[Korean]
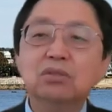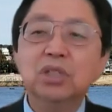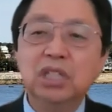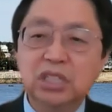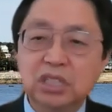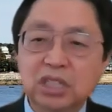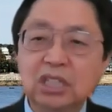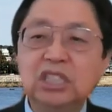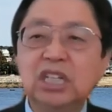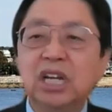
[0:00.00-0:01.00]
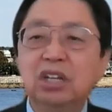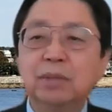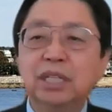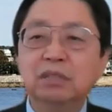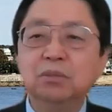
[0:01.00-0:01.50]
우리 지난 시간에도
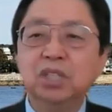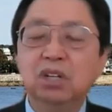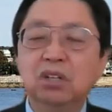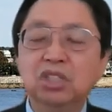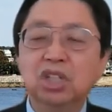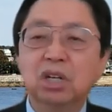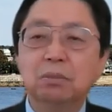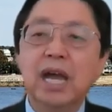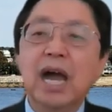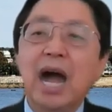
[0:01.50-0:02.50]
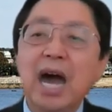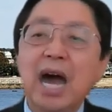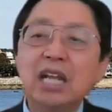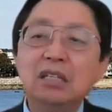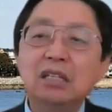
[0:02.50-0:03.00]
말씀드린 것처럼
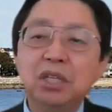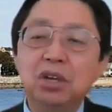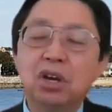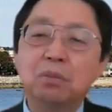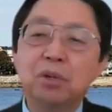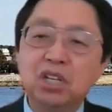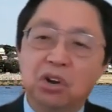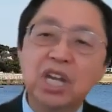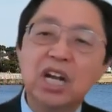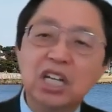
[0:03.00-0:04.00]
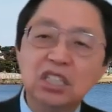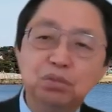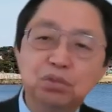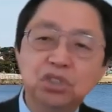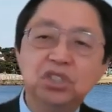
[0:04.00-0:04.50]
하나님이 여러분을 여기까지
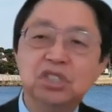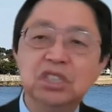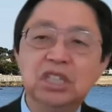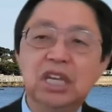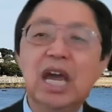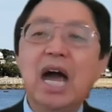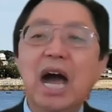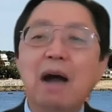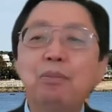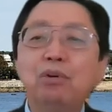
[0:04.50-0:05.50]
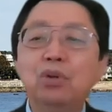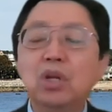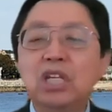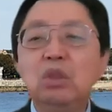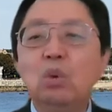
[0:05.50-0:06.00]
부르셨으니 앞으로도
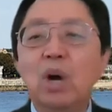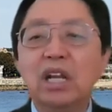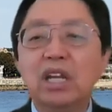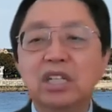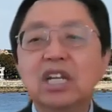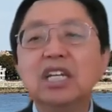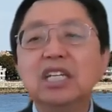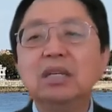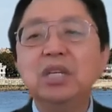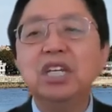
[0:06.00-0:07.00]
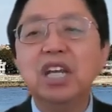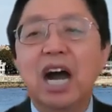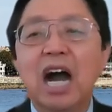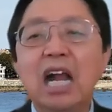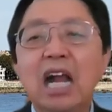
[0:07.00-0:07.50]
인도할 것을 이미
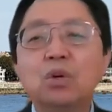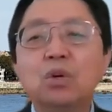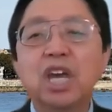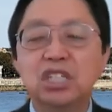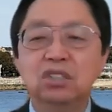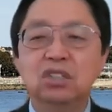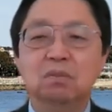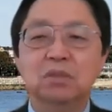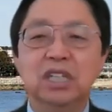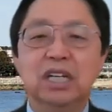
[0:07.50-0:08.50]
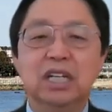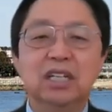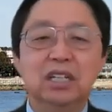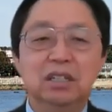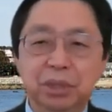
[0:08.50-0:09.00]
알고 계시는 겁니다.
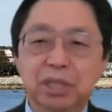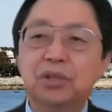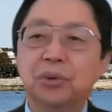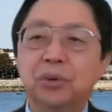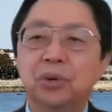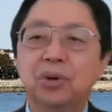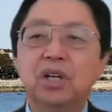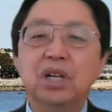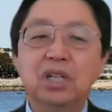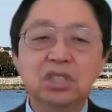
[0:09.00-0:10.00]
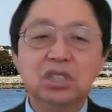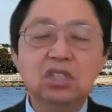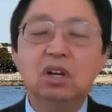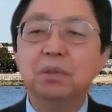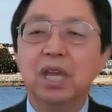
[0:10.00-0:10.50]
믿고
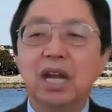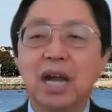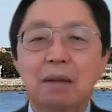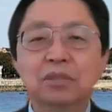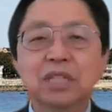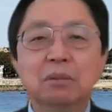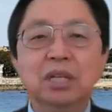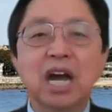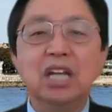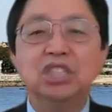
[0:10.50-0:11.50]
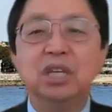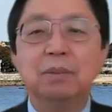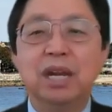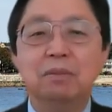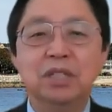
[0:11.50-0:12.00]
즐겁게 감사하며 나가시기
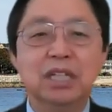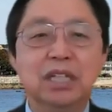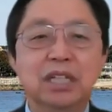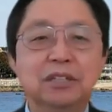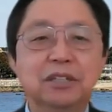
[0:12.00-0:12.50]
바랍니다.